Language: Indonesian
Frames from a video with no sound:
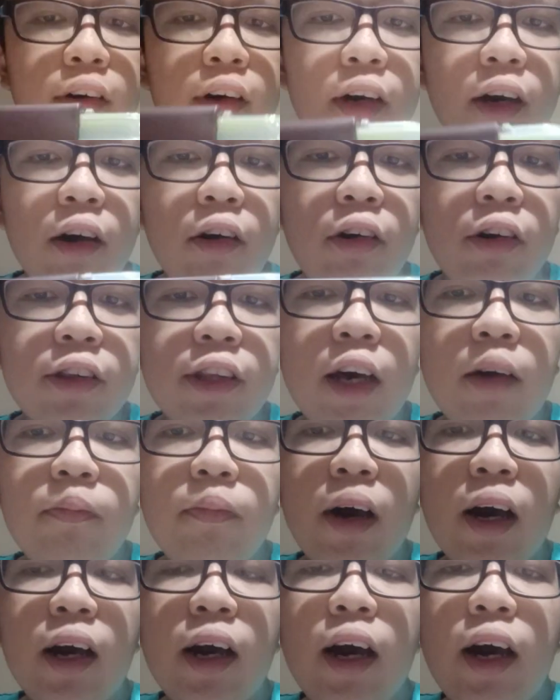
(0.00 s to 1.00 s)
uh, kotak
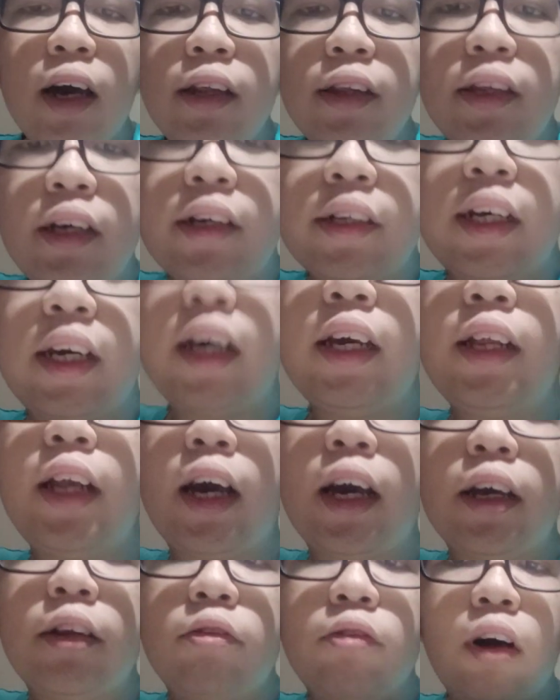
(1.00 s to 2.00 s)
makan terdiri
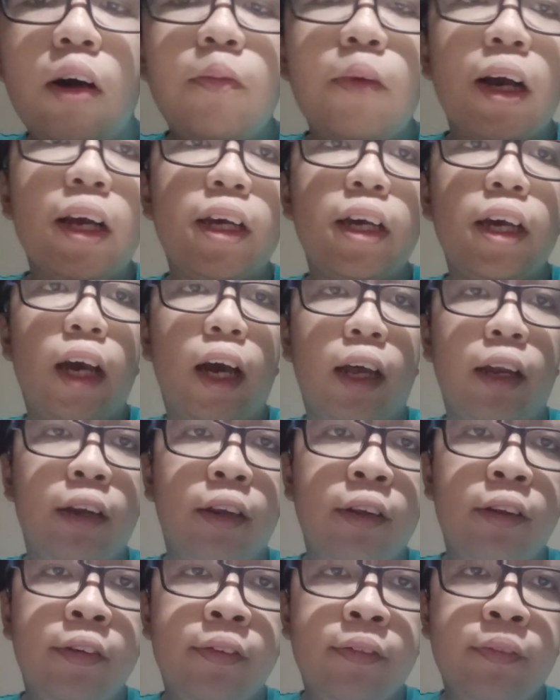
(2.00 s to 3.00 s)
dari dua bagian.
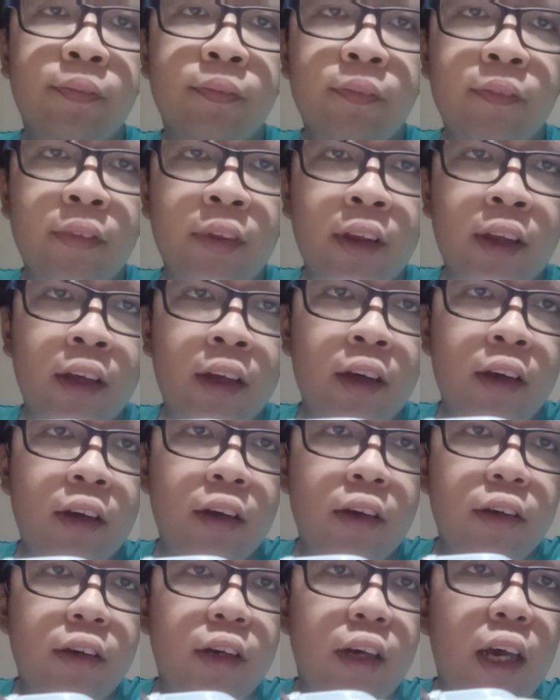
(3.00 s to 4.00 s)

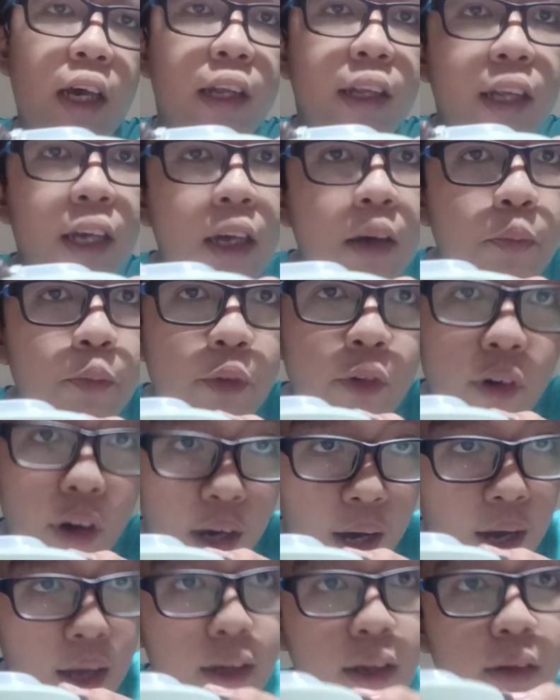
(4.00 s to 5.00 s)
Ini
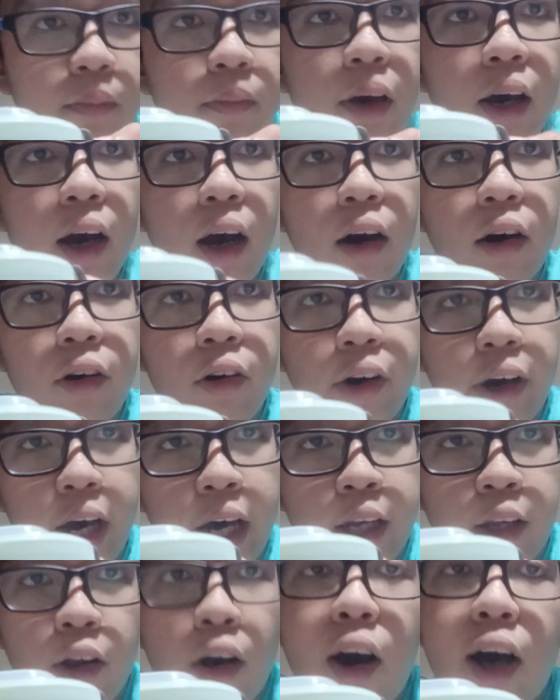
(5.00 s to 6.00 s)
bukan merek Rock
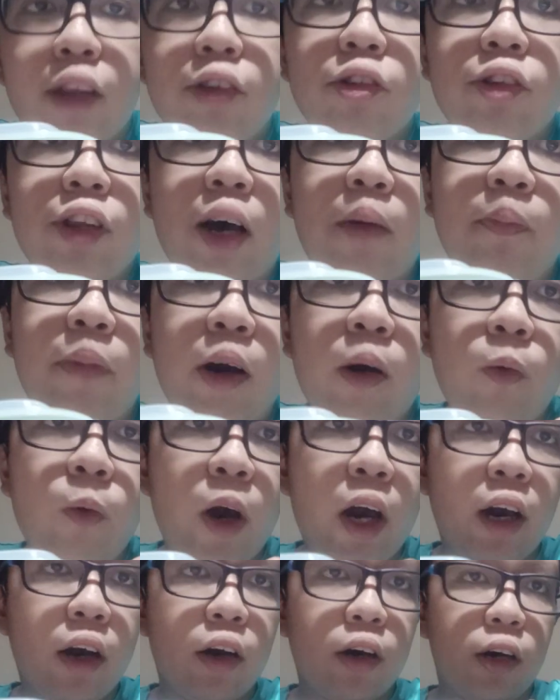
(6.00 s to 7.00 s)
and Lock atau
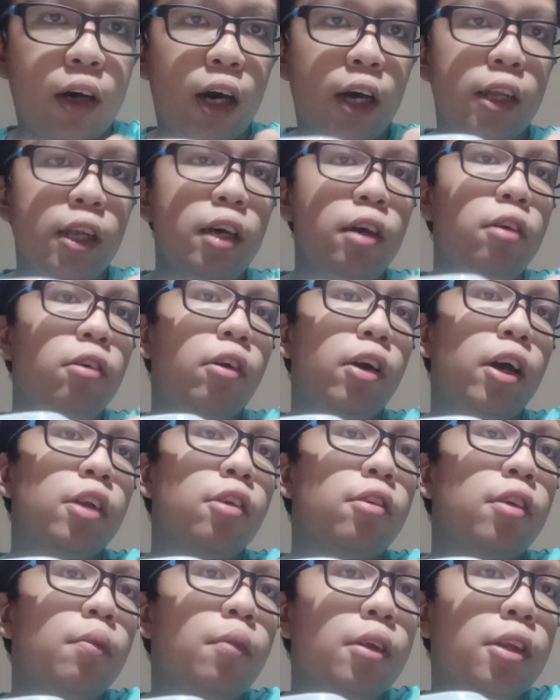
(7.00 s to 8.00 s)
Tupperware. Karena Rock and
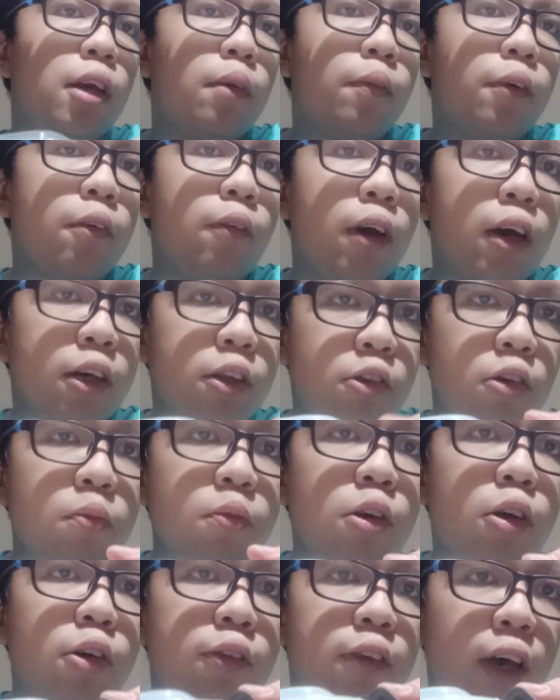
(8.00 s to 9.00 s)
Lock sama Tupperware itu
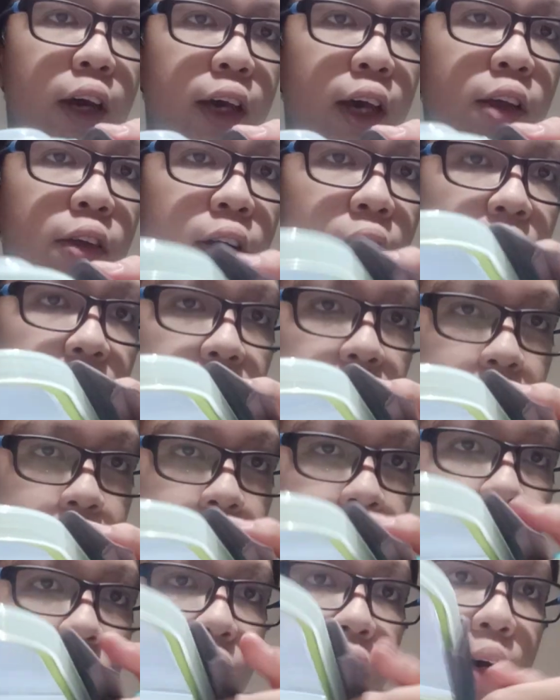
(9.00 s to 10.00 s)
menurut saya
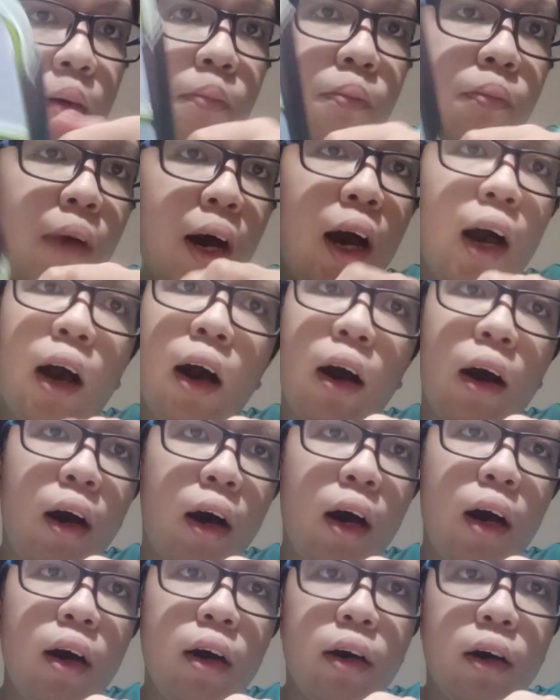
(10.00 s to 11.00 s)
harganya sudah
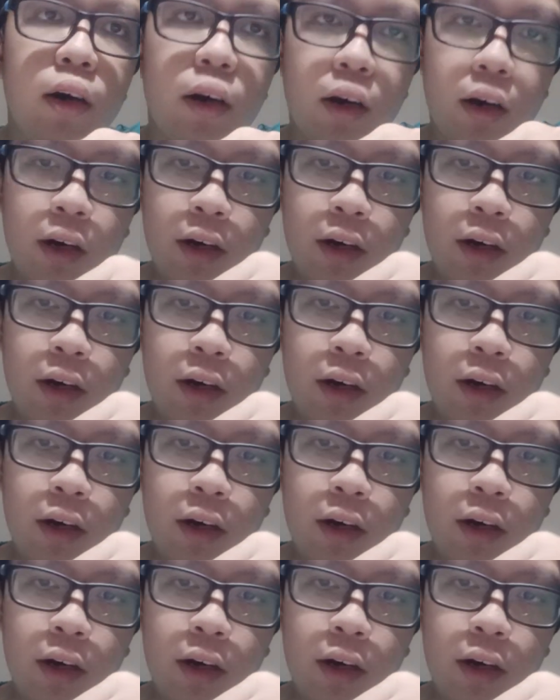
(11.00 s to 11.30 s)
mahal.